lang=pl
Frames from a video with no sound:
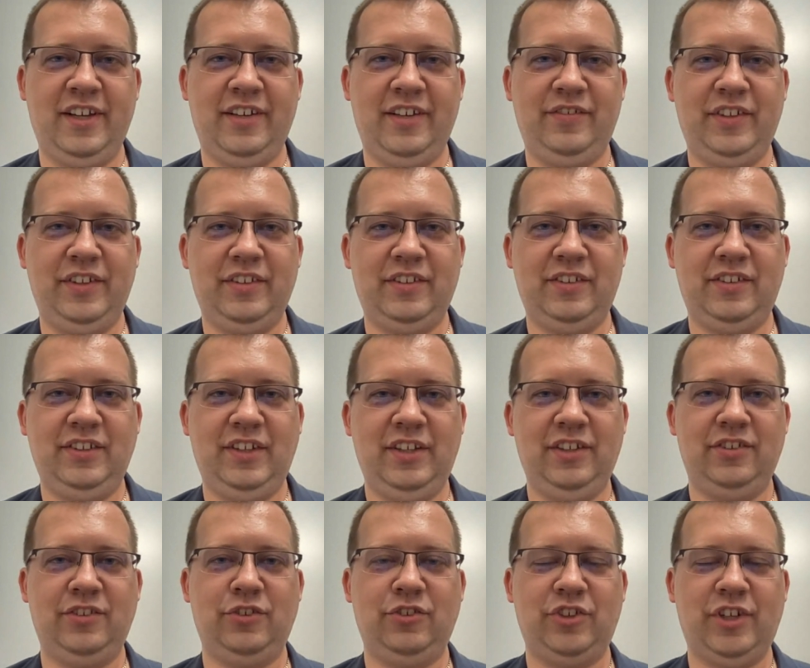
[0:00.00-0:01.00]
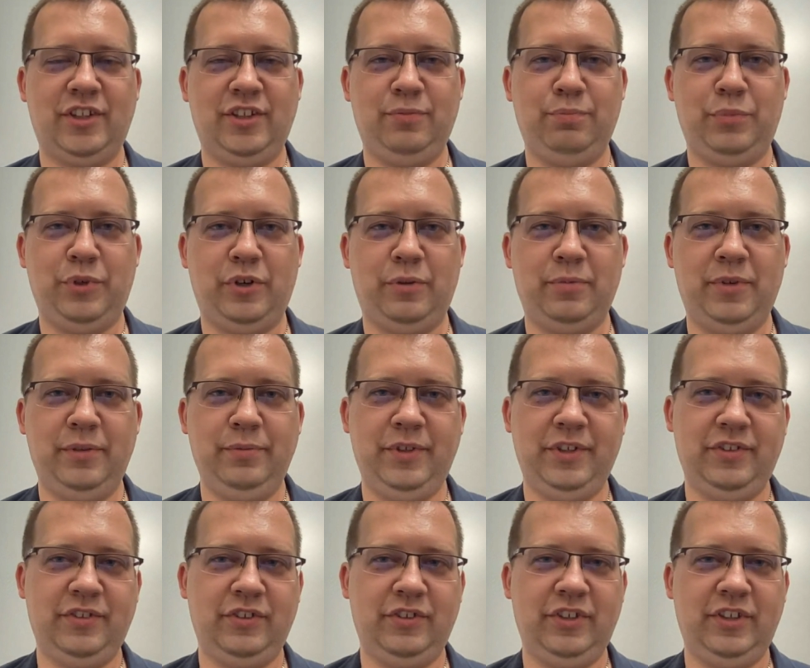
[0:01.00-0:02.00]
Więc nie jest to żaden problem,
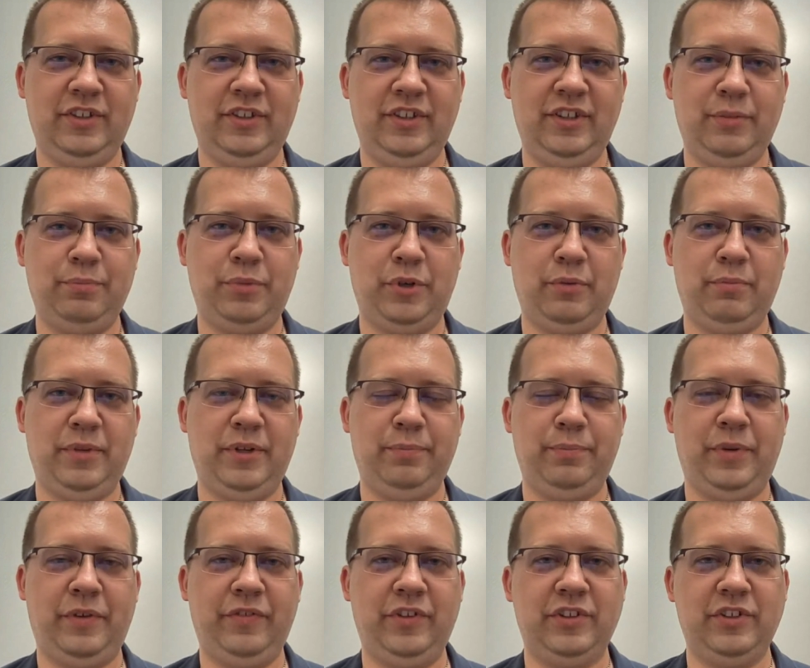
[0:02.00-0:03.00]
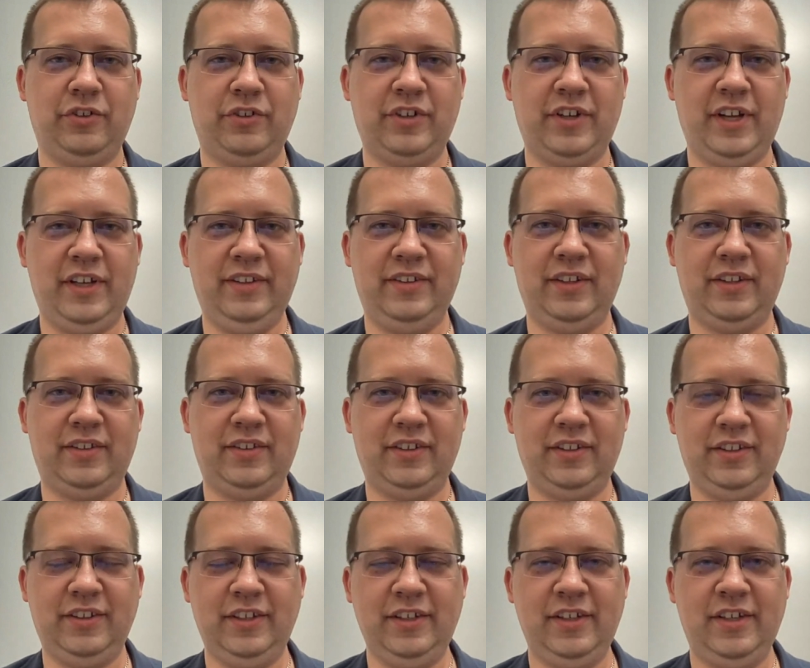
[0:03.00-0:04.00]
jest to jedynie problem pewien
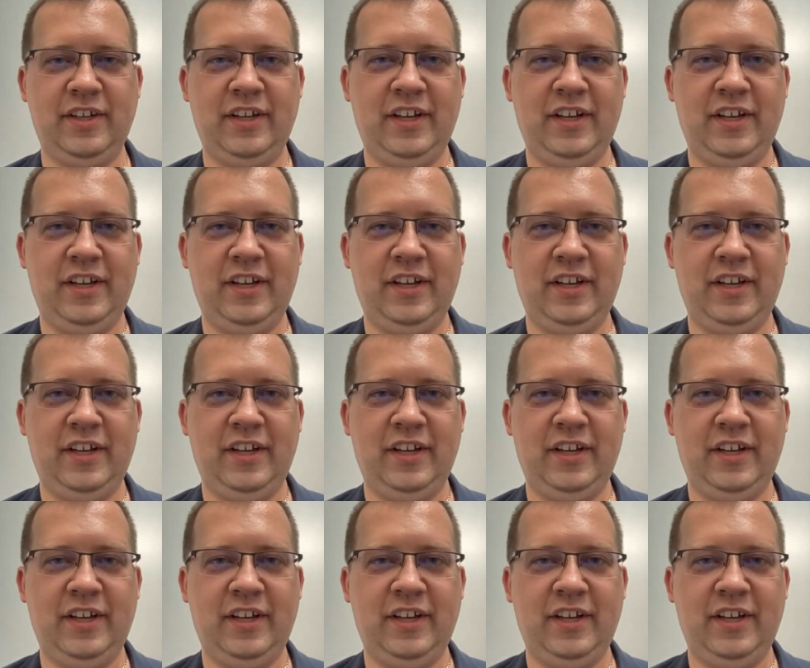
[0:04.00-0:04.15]
organizacyjny,